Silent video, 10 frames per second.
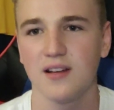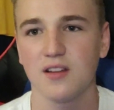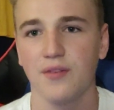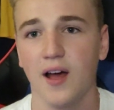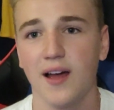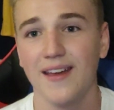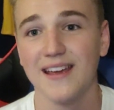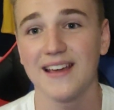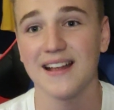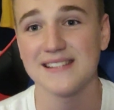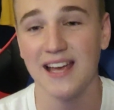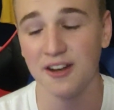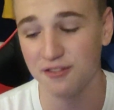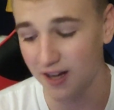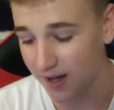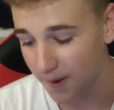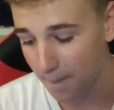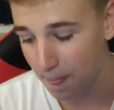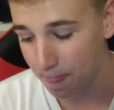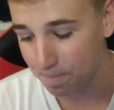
Das war ganz einfach.